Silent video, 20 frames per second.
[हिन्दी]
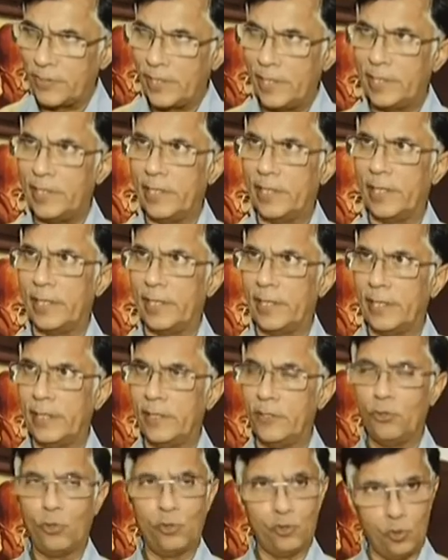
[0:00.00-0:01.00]
के ही दिखेंगे
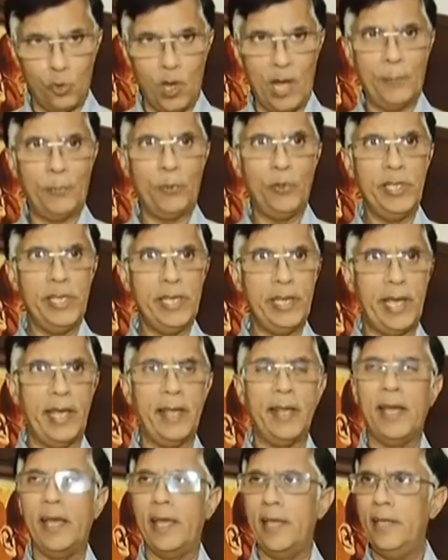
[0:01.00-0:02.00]
तो जो आपको ये कह
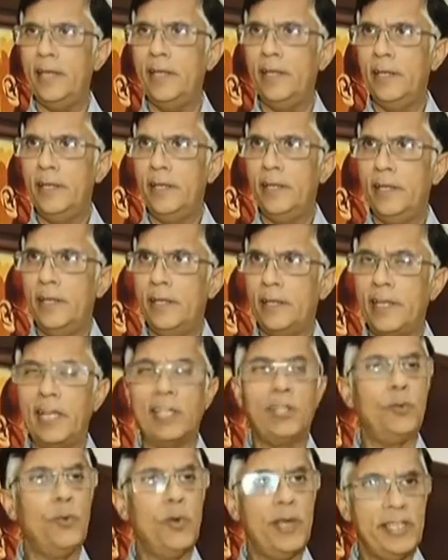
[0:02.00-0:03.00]
रहा है या
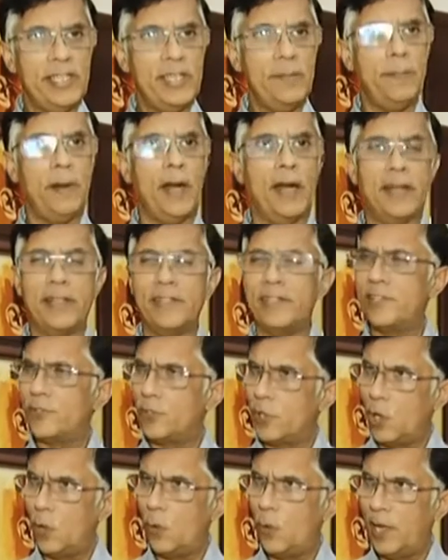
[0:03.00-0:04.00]
तो वो किसी पार्टी से
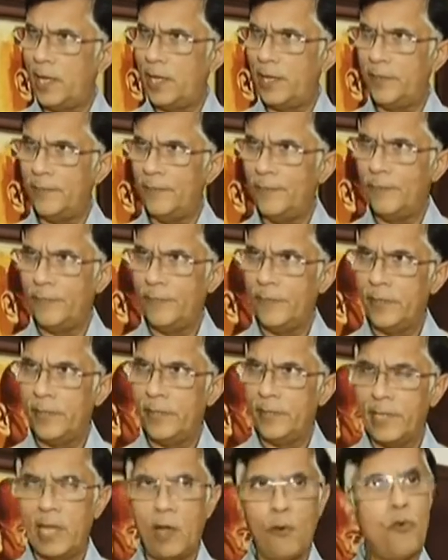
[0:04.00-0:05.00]
जुड़ा हुआ है
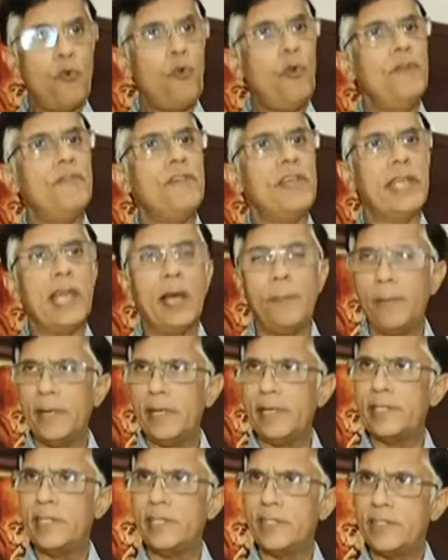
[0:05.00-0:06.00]
या वो कोई विज्ञापन
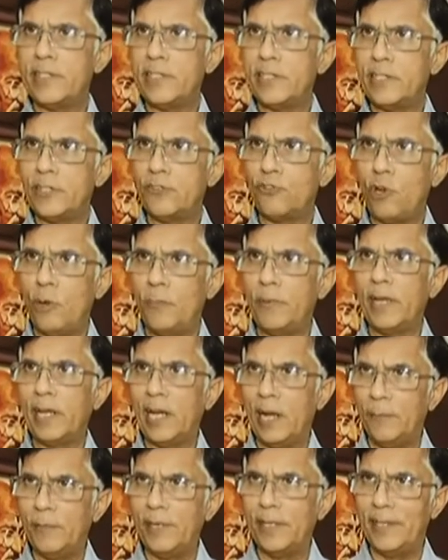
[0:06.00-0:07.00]
एजेंसी है जिसको हमने
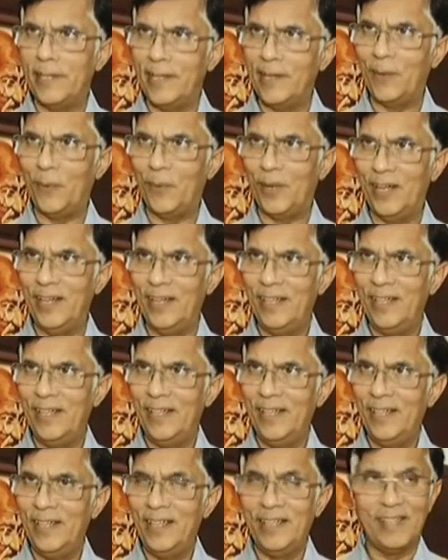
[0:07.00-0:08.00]
काम नहीं दिया होगा
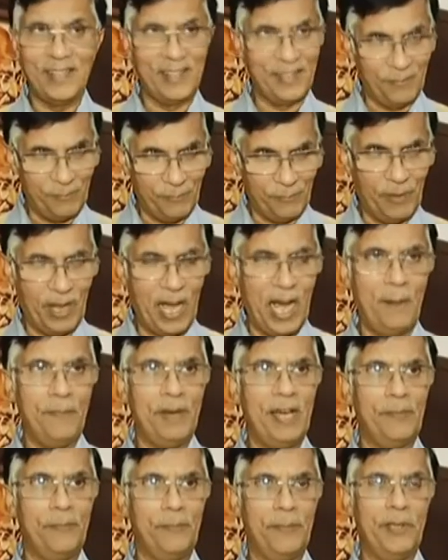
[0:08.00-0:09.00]
आम
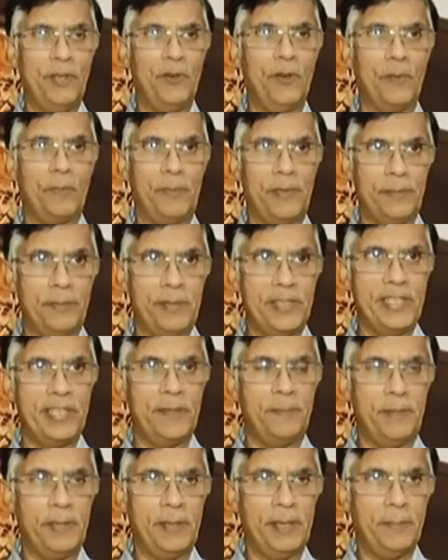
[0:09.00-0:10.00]
आदमी और भी
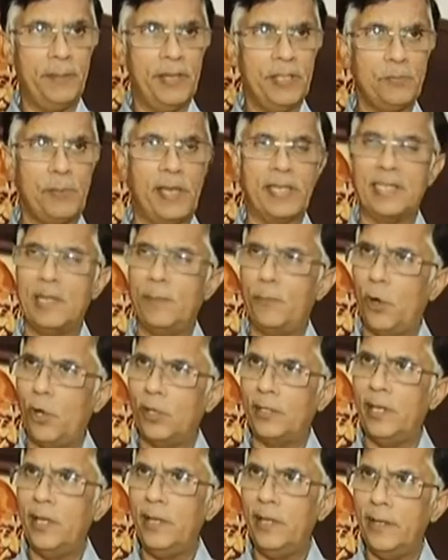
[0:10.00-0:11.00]
बीजेपी के पास पैसा
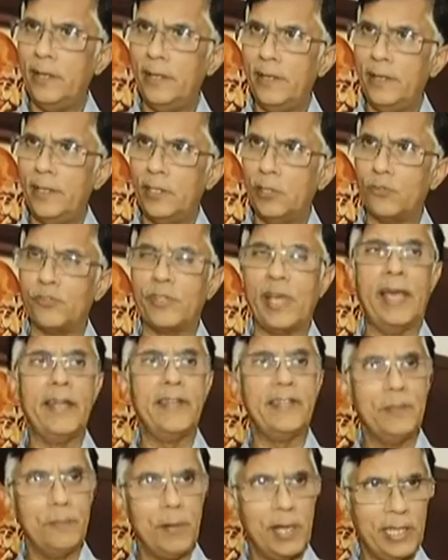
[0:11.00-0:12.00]
बहुत है तो जाहिर
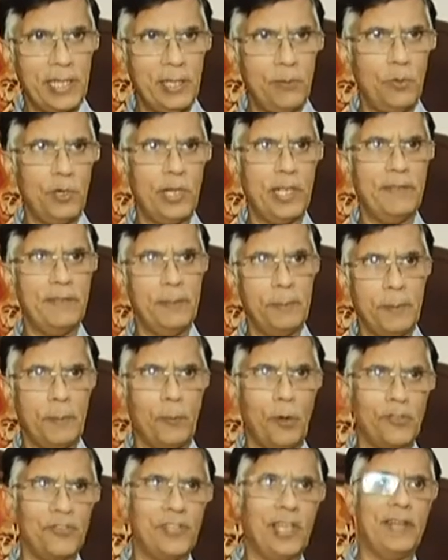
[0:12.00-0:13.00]
सी बात है वो टीवी पे
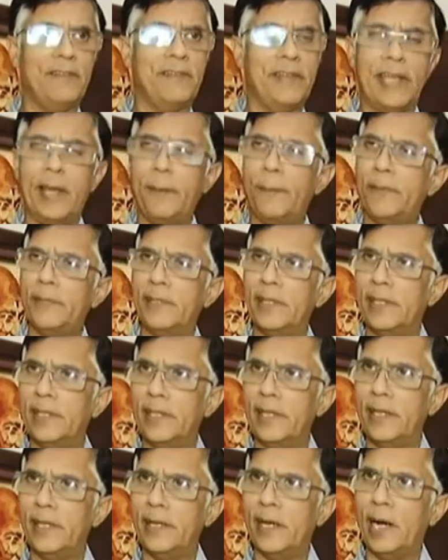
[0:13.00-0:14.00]
बहुत सारे विज्ञापन देते
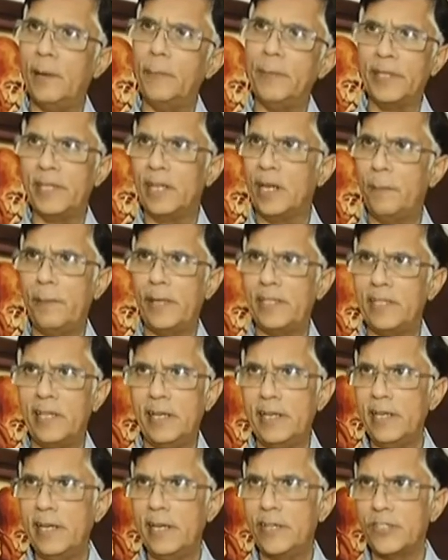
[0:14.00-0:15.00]
हैं हम इतना पैसा
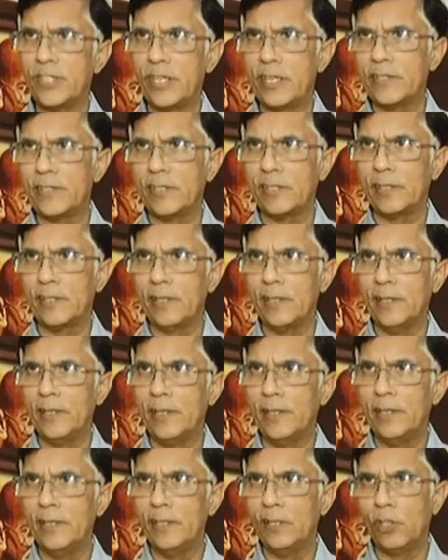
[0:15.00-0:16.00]
नहीं खर्च कर सकते
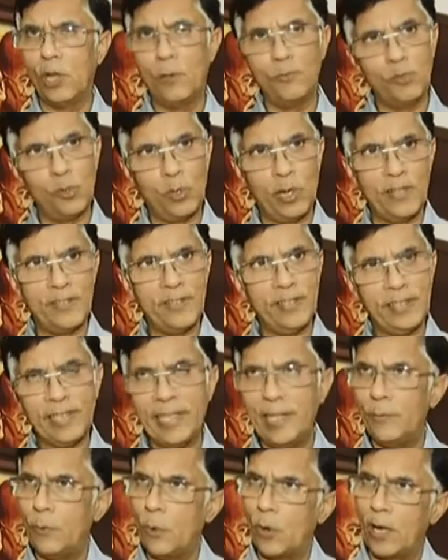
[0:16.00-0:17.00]
तो हम जो कर सकते
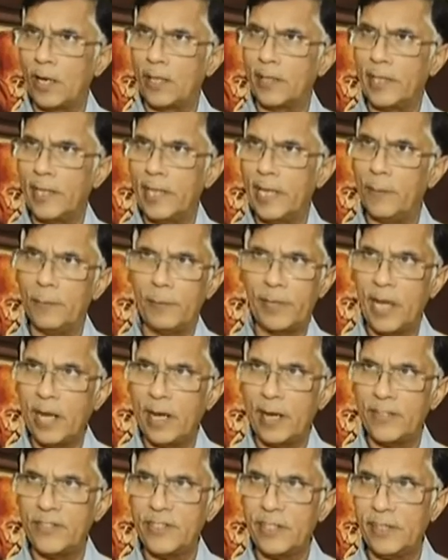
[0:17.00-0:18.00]
हैं वो करते हैं हम क्या
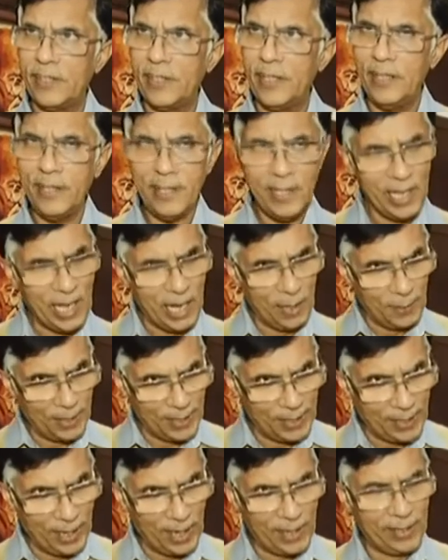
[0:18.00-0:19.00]
कर सकते हैं
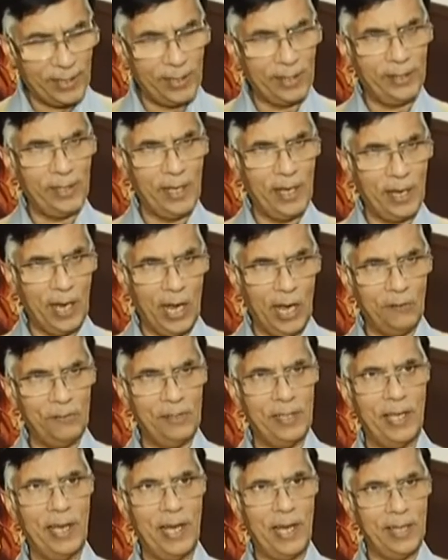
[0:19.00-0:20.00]
हमारे कार्यकर्ता गांव
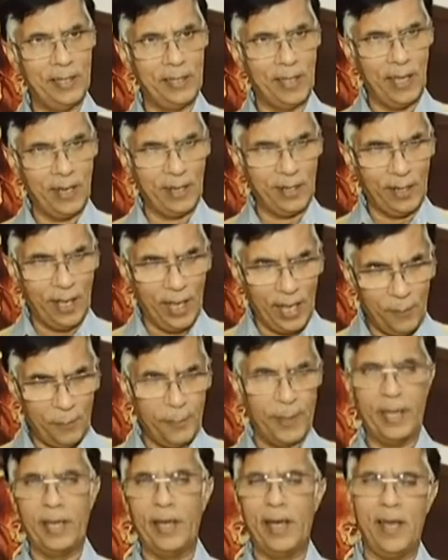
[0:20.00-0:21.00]
देहात हर घर
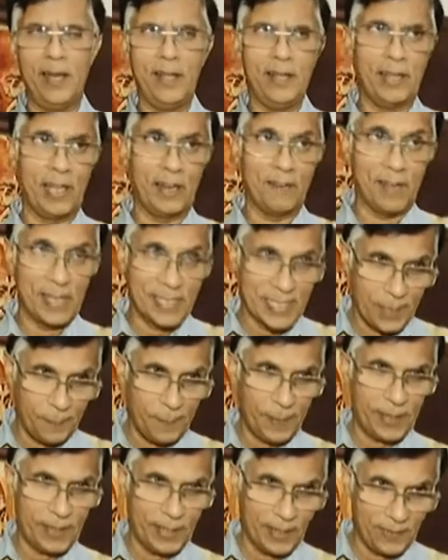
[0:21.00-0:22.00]
में हर दरवाजे
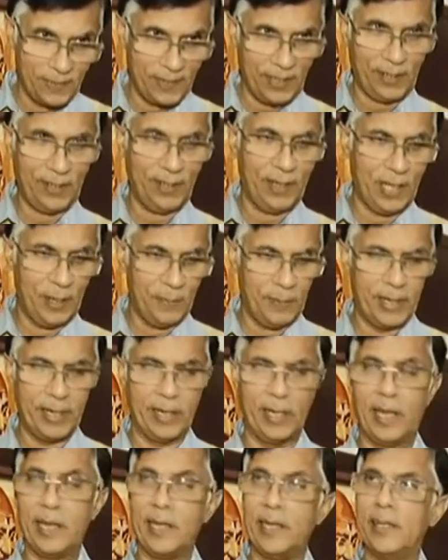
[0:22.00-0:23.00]
पे दस्तक हमारे
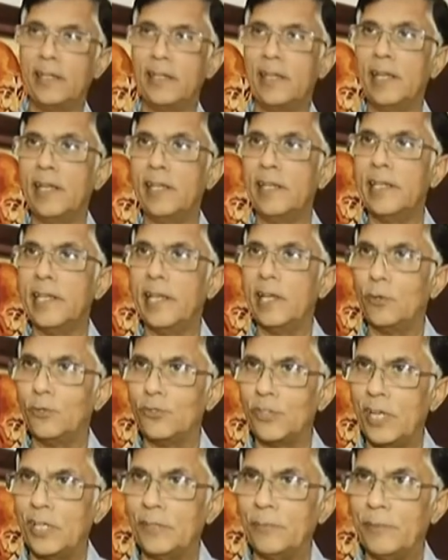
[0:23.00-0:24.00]
कार्यकर्ता ने दी है
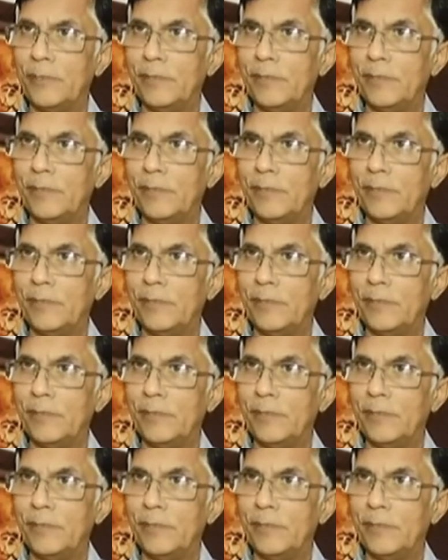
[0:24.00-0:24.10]
गुजरात